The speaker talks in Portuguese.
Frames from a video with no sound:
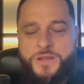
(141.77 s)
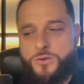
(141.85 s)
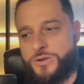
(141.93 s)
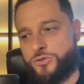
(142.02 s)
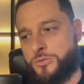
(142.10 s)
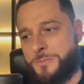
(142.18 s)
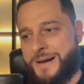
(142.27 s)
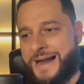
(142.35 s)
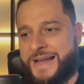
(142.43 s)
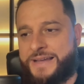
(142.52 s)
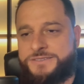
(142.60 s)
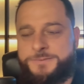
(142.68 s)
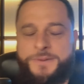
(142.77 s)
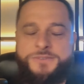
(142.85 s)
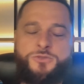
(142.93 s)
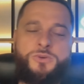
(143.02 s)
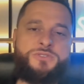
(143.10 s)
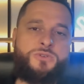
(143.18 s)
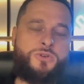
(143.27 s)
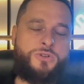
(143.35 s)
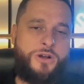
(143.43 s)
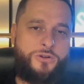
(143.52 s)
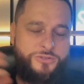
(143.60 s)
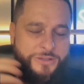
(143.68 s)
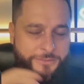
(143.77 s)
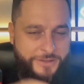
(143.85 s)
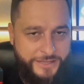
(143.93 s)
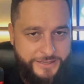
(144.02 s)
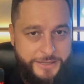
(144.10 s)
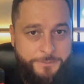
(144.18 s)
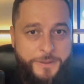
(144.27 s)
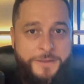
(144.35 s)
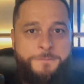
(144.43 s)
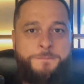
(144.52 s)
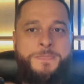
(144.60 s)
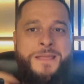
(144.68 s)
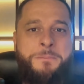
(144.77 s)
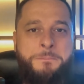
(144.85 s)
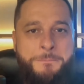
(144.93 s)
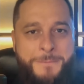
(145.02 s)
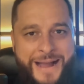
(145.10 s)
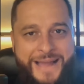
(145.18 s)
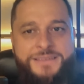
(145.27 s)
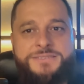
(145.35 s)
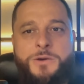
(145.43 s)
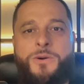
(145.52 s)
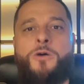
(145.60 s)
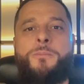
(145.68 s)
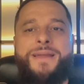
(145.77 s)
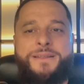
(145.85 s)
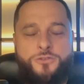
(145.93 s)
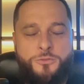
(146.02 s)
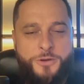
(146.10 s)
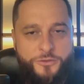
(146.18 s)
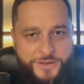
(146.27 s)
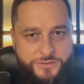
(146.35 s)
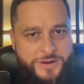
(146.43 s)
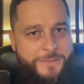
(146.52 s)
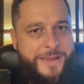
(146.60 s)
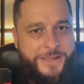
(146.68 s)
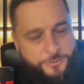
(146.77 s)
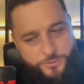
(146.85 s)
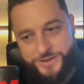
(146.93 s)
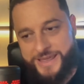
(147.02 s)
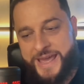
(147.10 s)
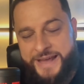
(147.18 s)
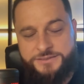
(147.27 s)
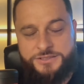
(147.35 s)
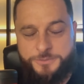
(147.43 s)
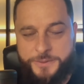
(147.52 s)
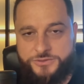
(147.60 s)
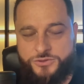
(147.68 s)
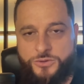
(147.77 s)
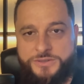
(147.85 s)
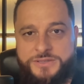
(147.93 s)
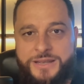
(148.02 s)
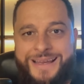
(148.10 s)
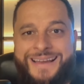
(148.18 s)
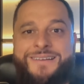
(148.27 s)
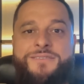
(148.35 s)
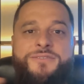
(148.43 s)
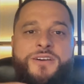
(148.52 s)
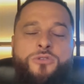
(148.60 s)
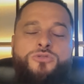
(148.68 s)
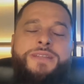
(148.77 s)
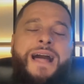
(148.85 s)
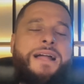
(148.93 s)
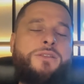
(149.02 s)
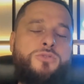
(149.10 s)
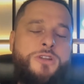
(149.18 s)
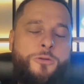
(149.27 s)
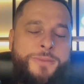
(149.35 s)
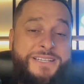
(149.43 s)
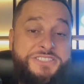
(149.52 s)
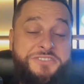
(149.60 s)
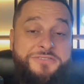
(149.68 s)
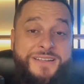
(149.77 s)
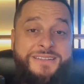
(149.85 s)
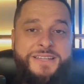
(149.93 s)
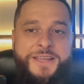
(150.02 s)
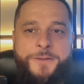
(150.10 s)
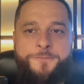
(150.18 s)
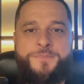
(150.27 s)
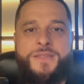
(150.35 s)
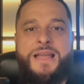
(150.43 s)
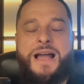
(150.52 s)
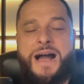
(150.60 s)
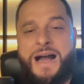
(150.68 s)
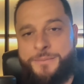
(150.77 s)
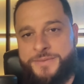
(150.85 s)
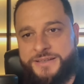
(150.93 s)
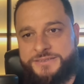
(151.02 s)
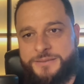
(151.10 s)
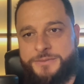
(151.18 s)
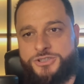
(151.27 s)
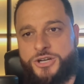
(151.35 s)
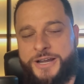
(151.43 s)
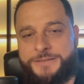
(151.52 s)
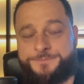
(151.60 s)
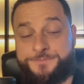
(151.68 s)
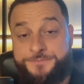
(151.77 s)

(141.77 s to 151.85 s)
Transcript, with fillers: quanto mais pessoas eu coloco na minha equipe, mais eu aumento o meu faturamento, porque essas pessoas vão naturalmente vender a minha semijoia.